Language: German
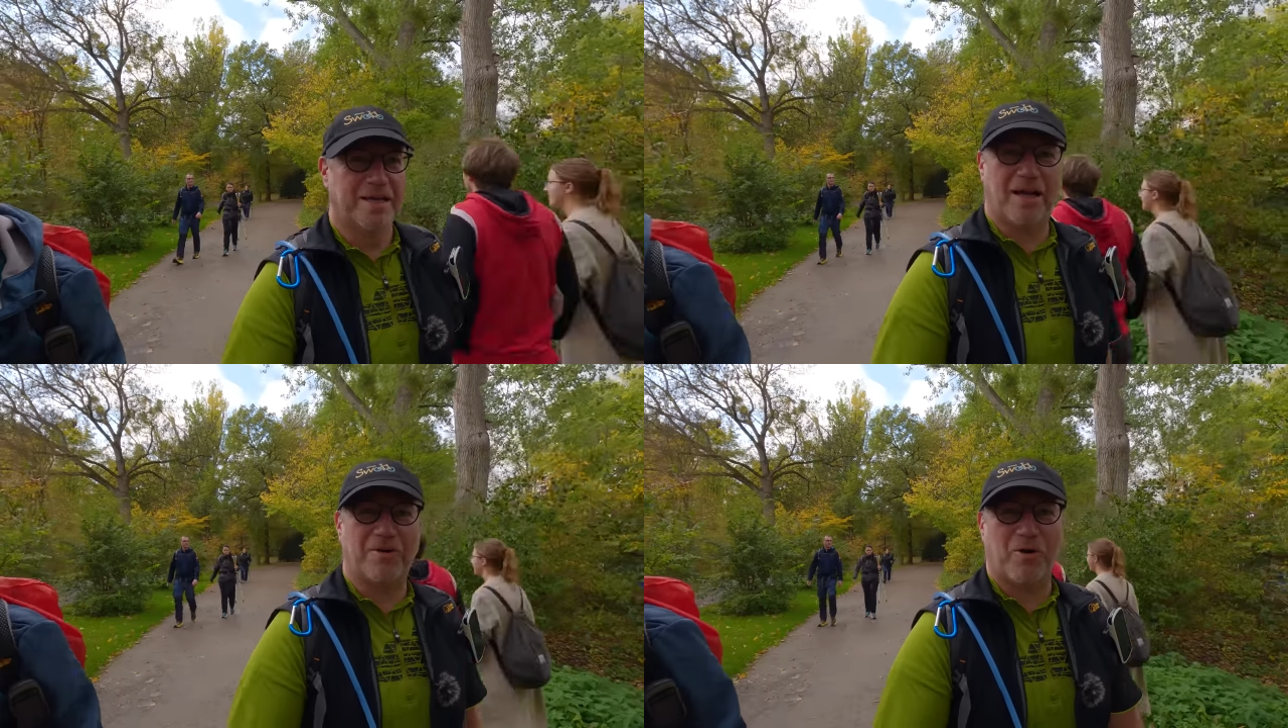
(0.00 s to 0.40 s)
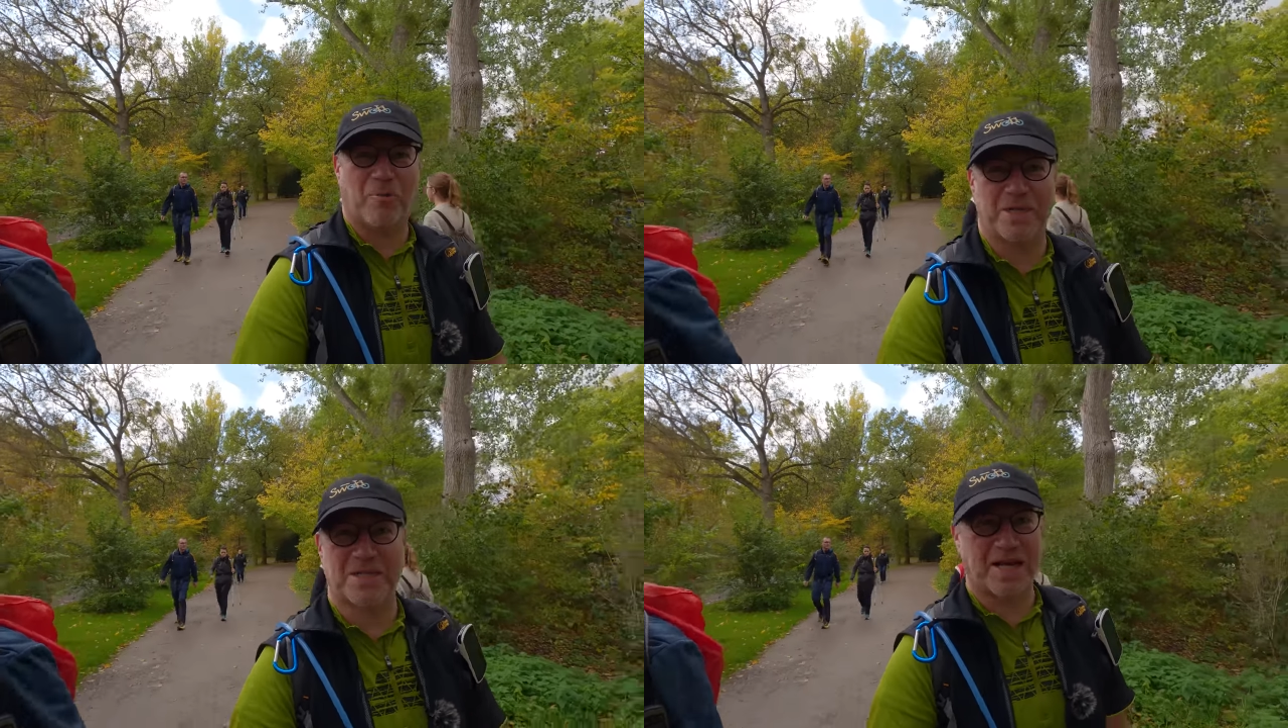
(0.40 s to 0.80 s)
nach
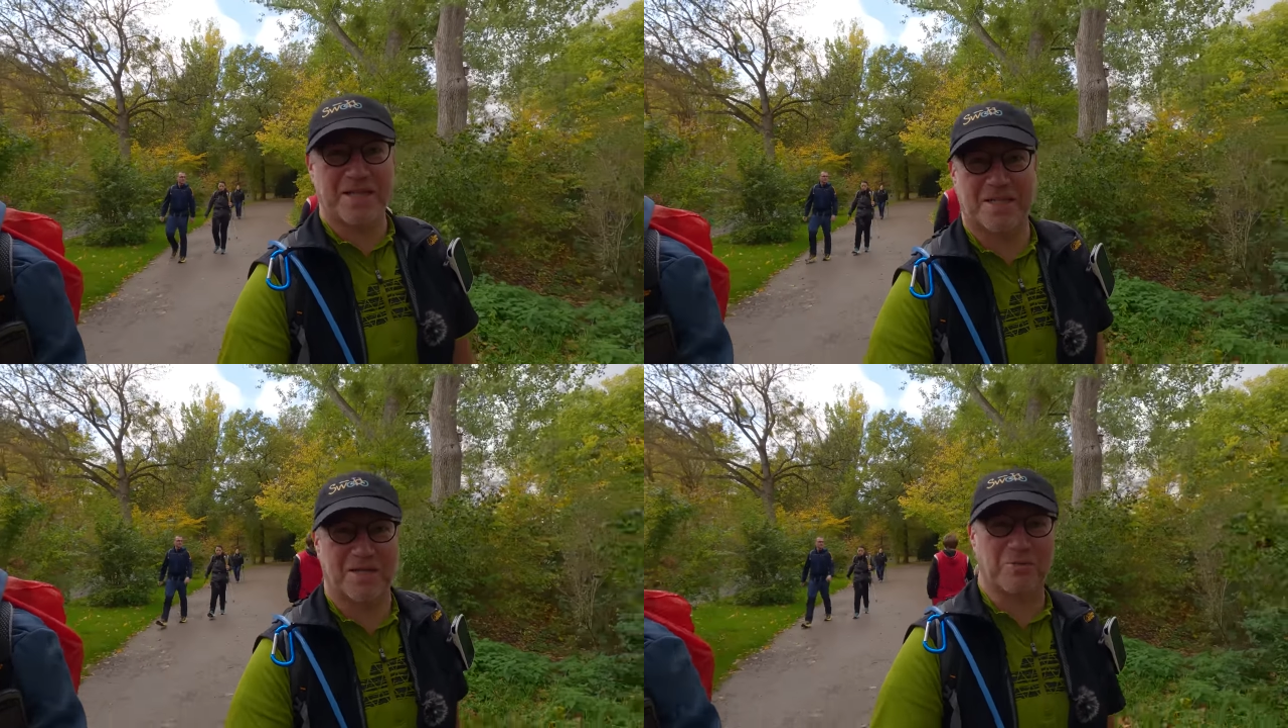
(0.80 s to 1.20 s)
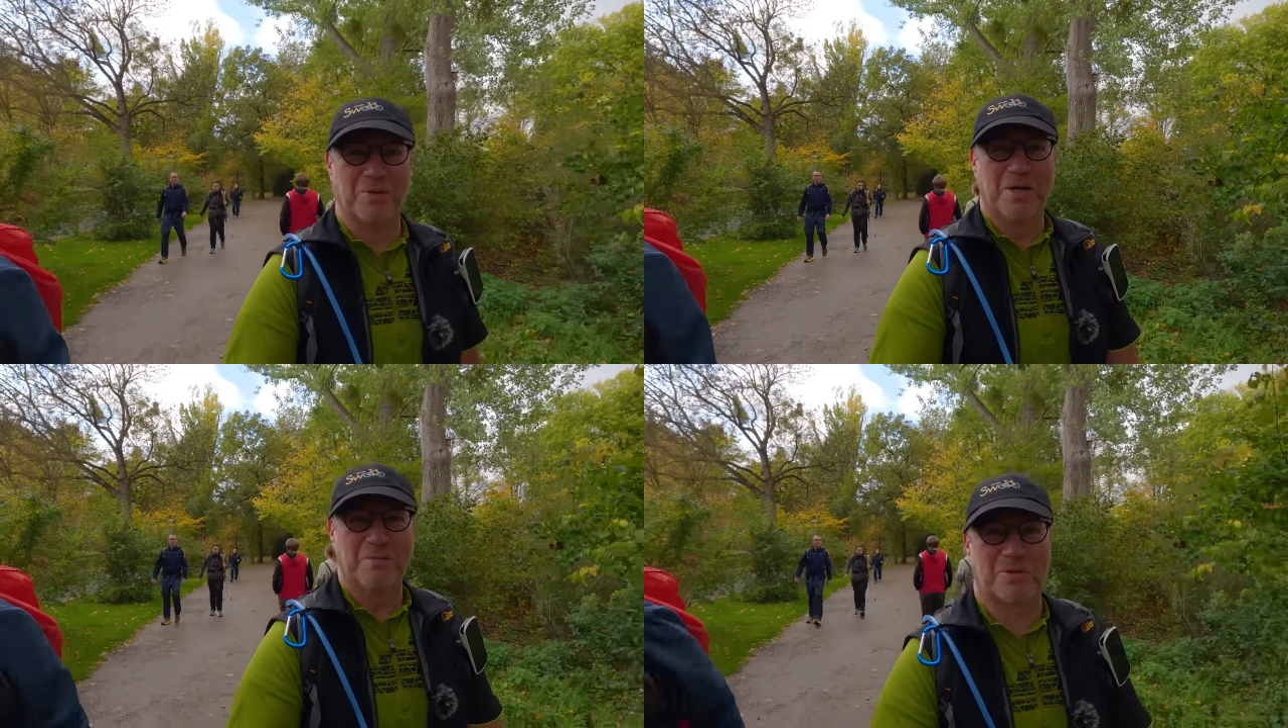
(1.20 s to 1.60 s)
VP3 ist das so.
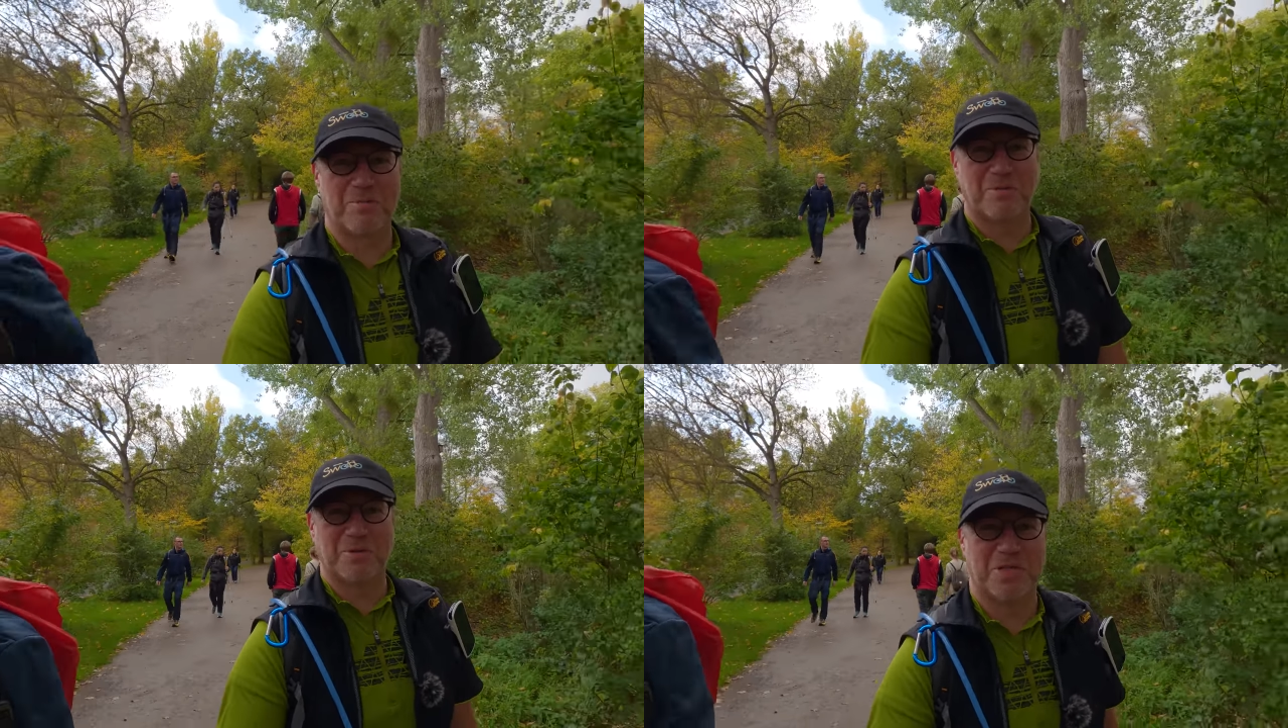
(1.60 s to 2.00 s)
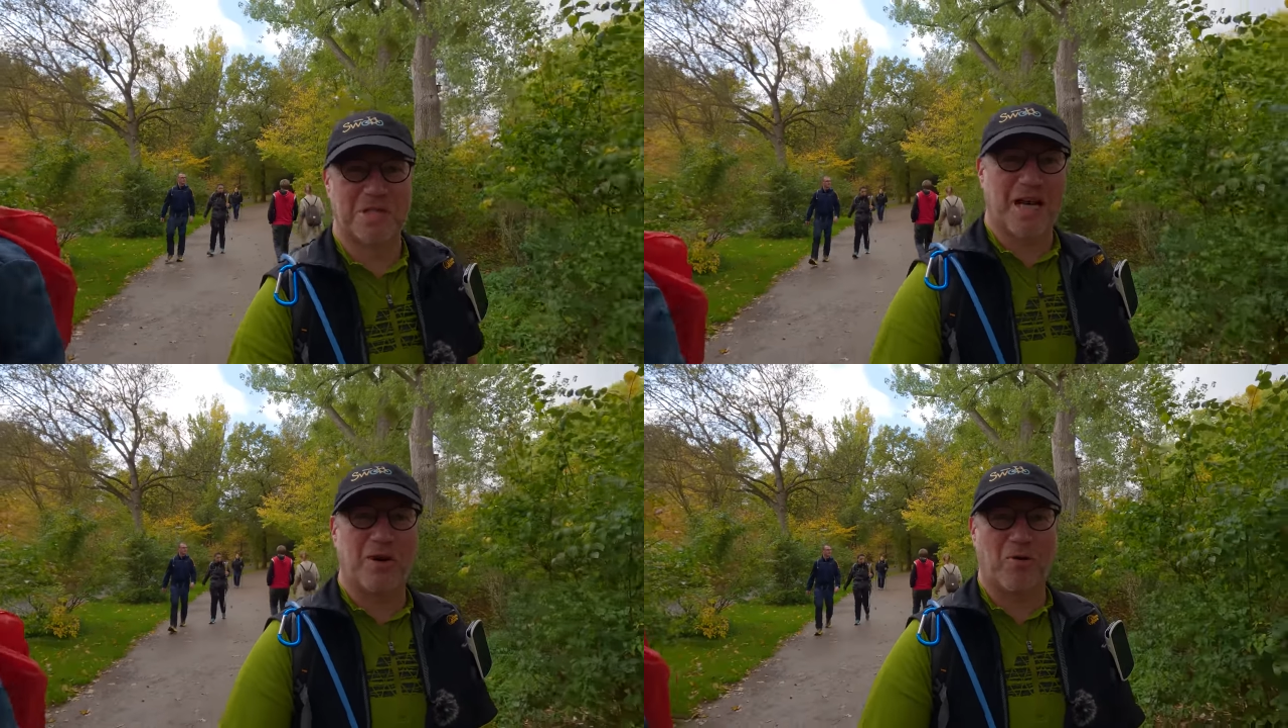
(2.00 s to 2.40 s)
Also wenn wir ein bisschen
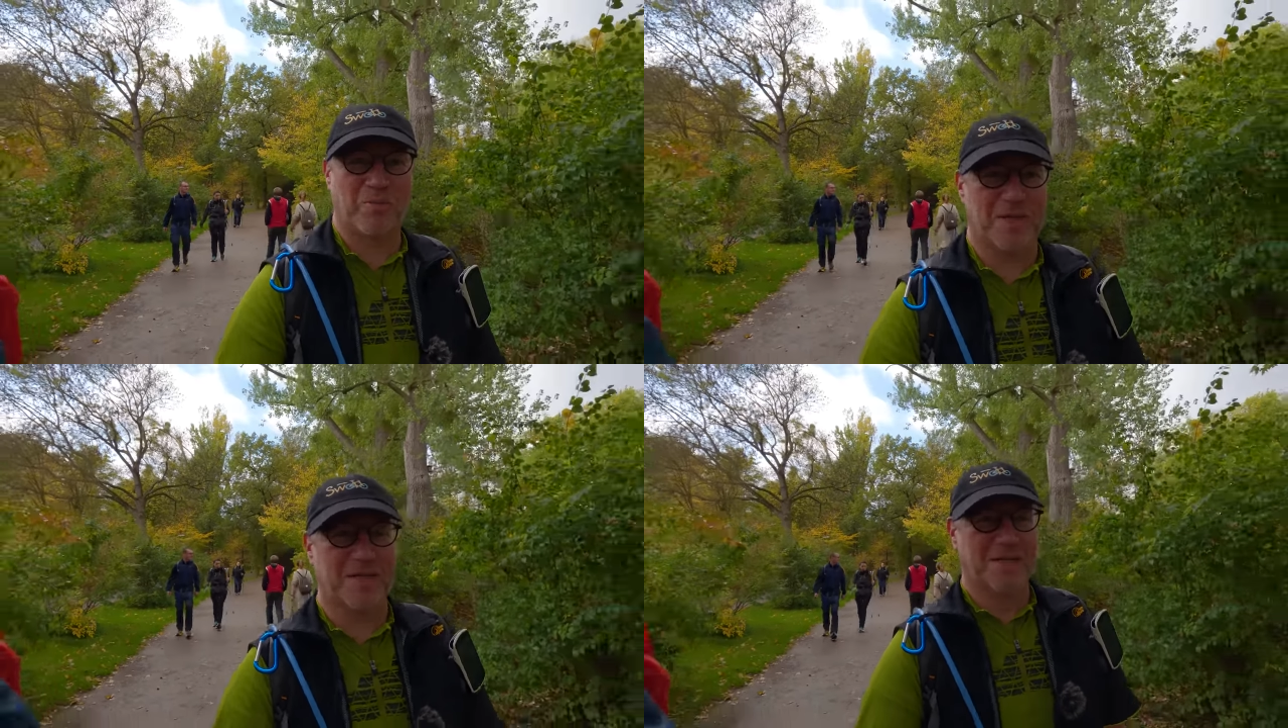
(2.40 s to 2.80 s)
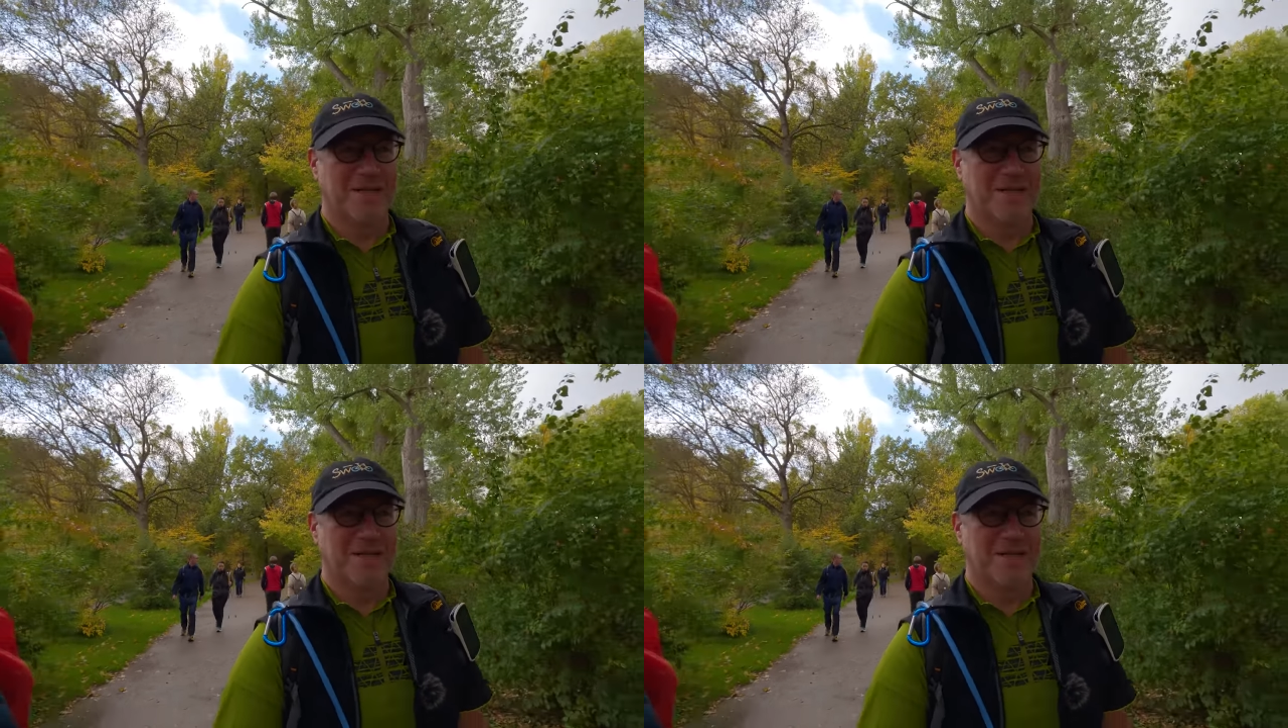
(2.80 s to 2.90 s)
in Gang kommen hier. Ne?